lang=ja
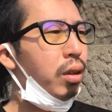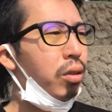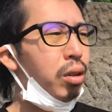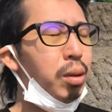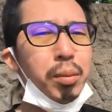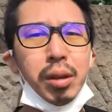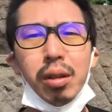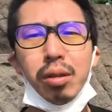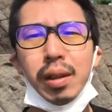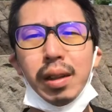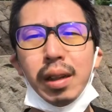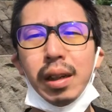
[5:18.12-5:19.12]
本当に無理を
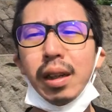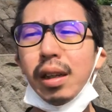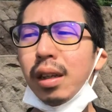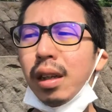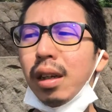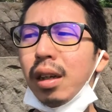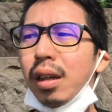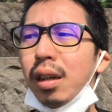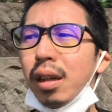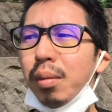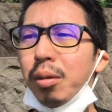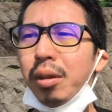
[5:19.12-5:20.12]
しないで
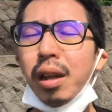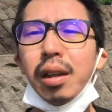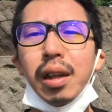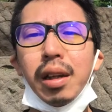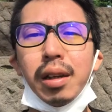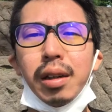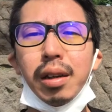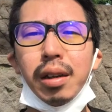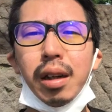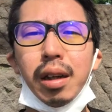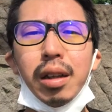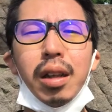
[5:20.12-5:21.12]
もう何年間
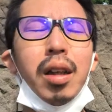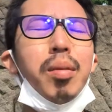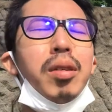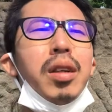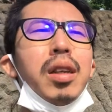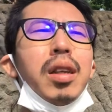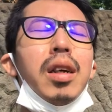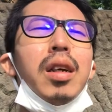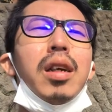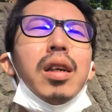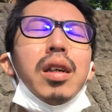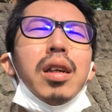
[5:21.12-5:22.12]
かけてでもいいん
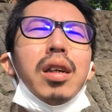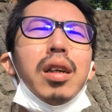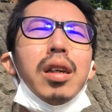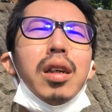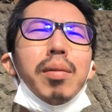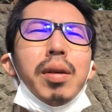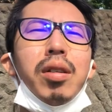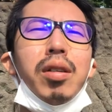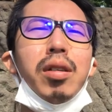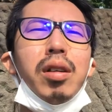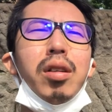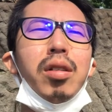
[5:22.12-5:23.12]
でゆっ
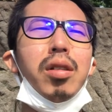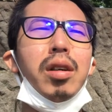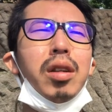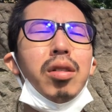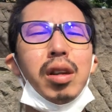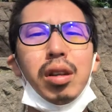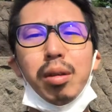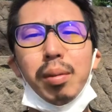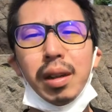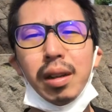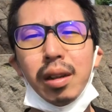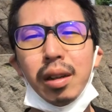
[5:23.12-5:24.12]
くりと,、えー、と休ま
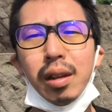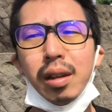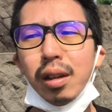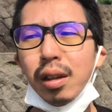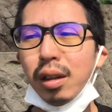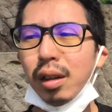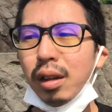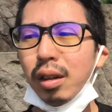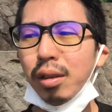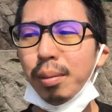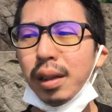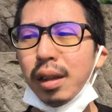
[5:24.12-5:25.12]
れて、えー、
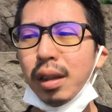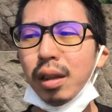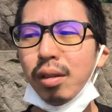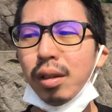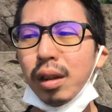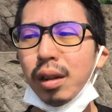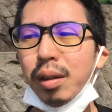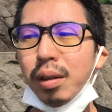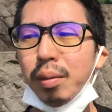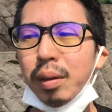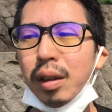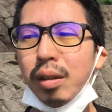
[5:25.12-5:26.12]
とメディアとか、
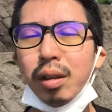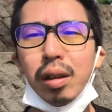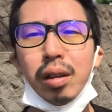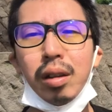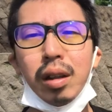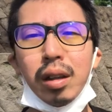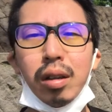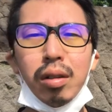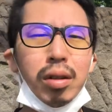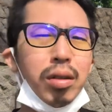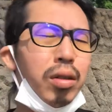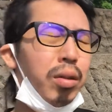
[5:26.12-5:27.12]
まあ、SNS だったりと
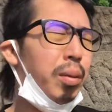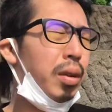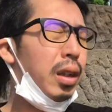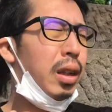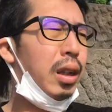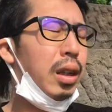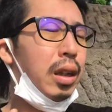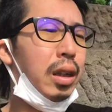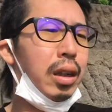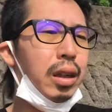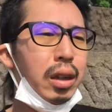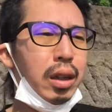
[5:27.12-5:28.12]
かそういうのもしないで、
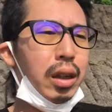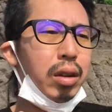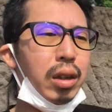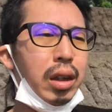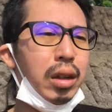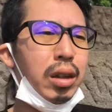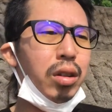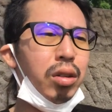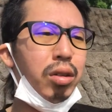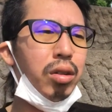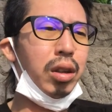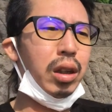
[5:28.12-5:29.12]
えー、と完全休
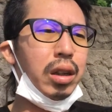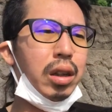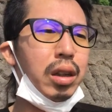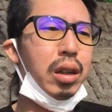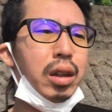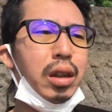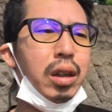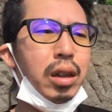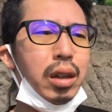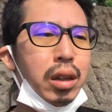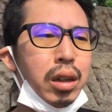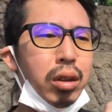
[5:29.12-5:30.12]
養って形で、
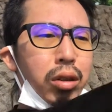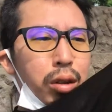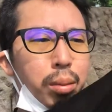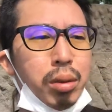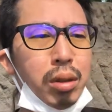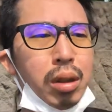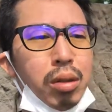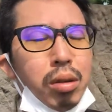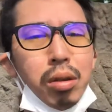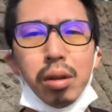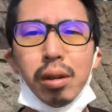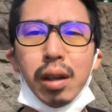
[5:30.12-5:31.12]
えー、と自分の
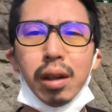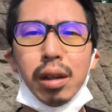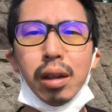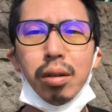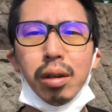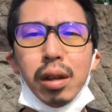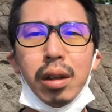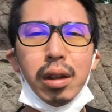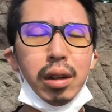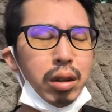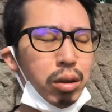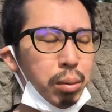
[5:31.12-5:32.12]
心と体をね、
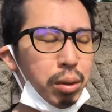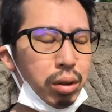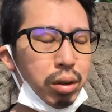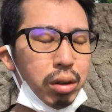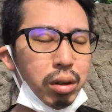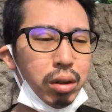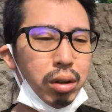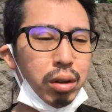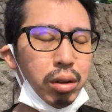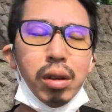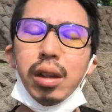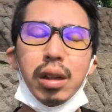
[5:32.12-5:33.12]
えー、と戻す
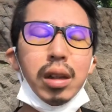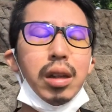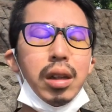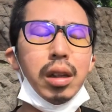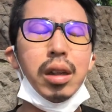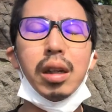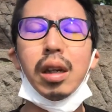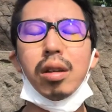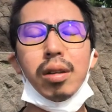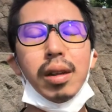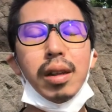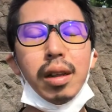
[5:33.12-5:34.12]
のに時間
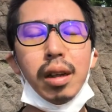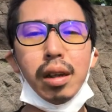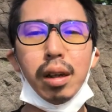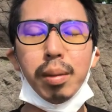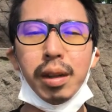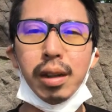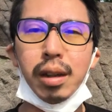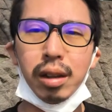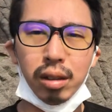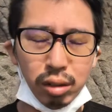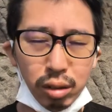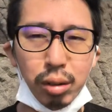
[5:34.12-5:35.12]
使っていただければいいかな
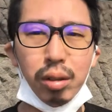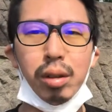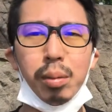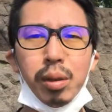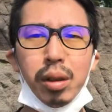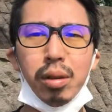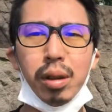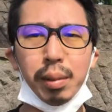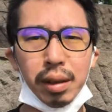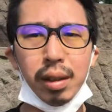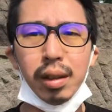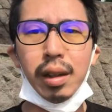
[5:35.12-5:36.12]
というふうに思っておりま
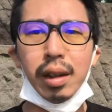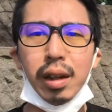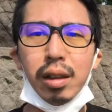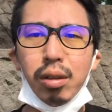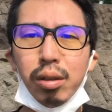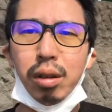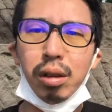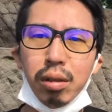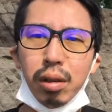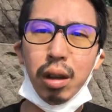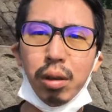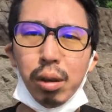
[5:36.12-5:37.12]
す。はいということで今
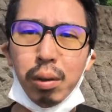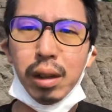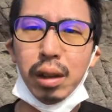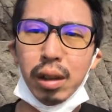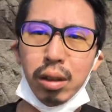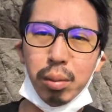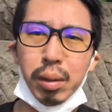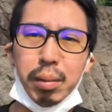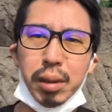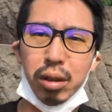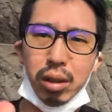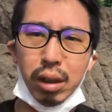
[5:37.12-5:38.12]
回これ終わりたいと思いま
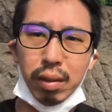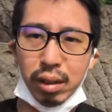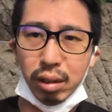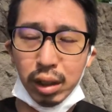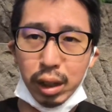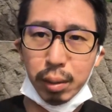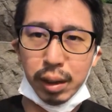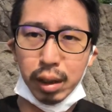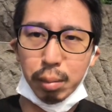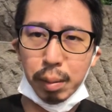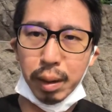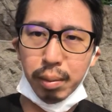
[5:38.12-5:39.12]
す。それでは失礼します。
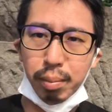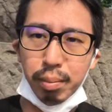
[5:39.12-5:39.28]
バイバイ